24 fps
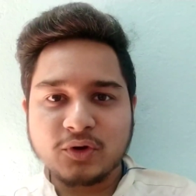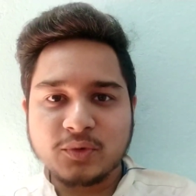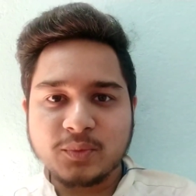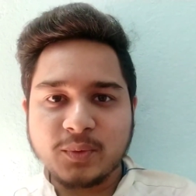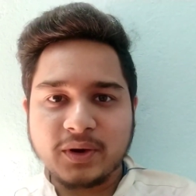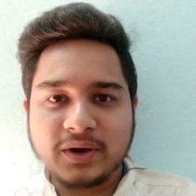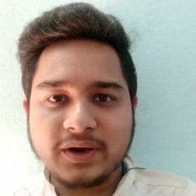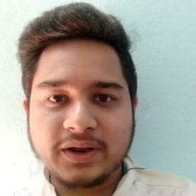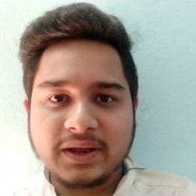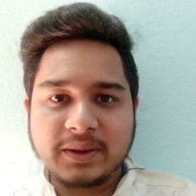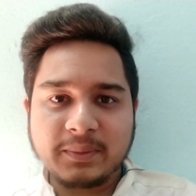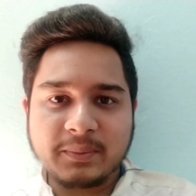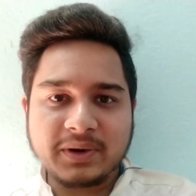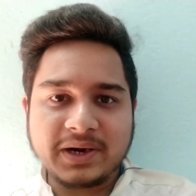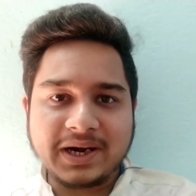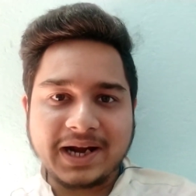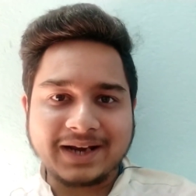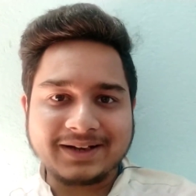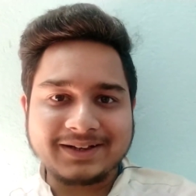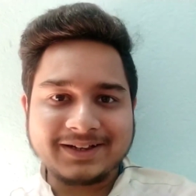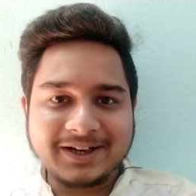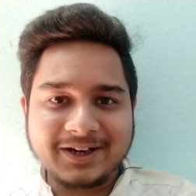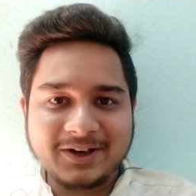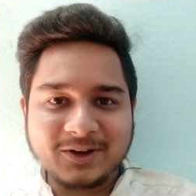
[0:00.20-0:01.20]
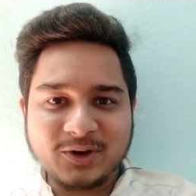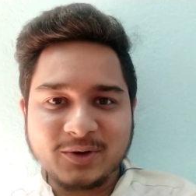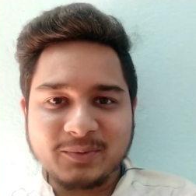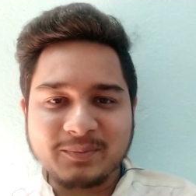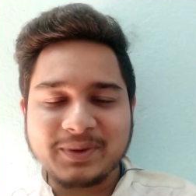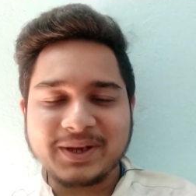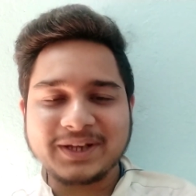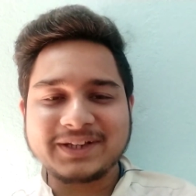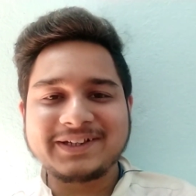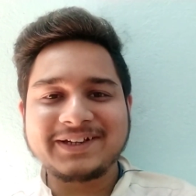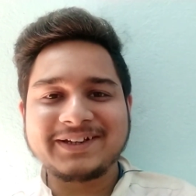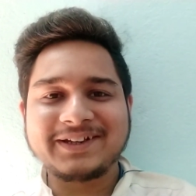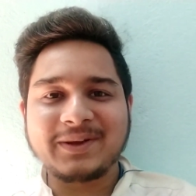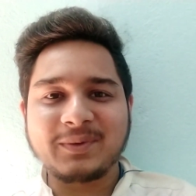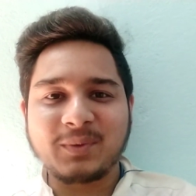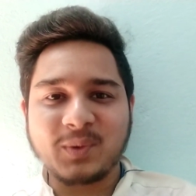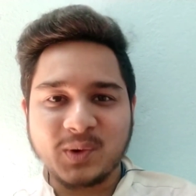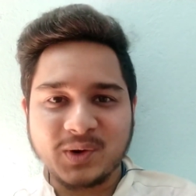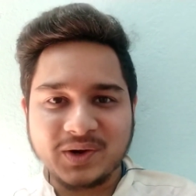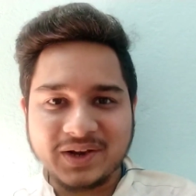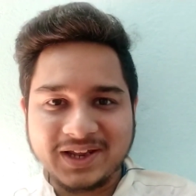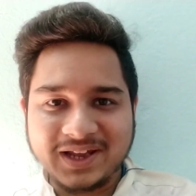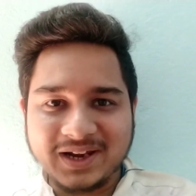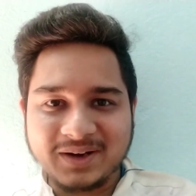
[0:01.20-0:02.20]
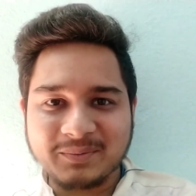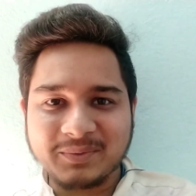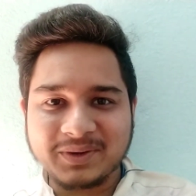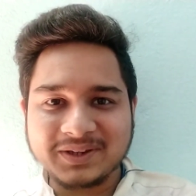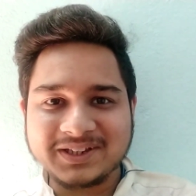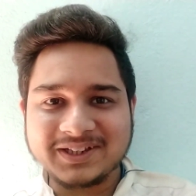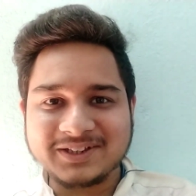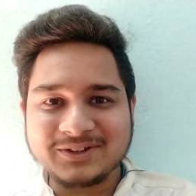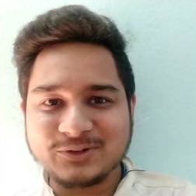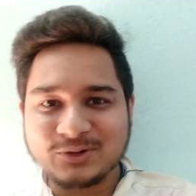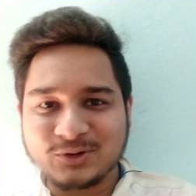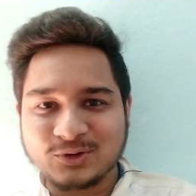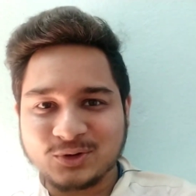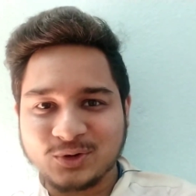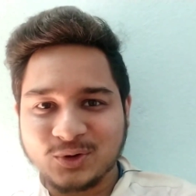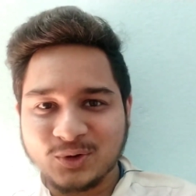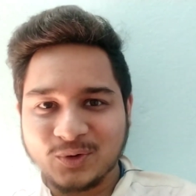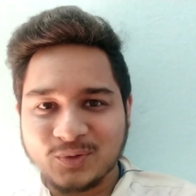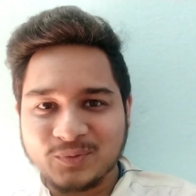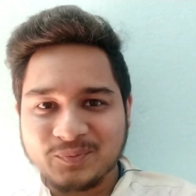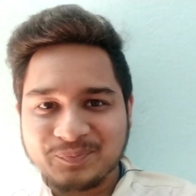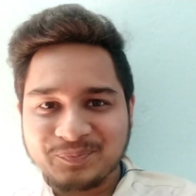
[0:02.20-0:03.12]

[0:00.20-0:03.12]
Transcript: ফুটবলে এবার অ্যাথলেটিকো মাদ্রিদ এবং রিয়াল মাদ্রিদ যুক্ত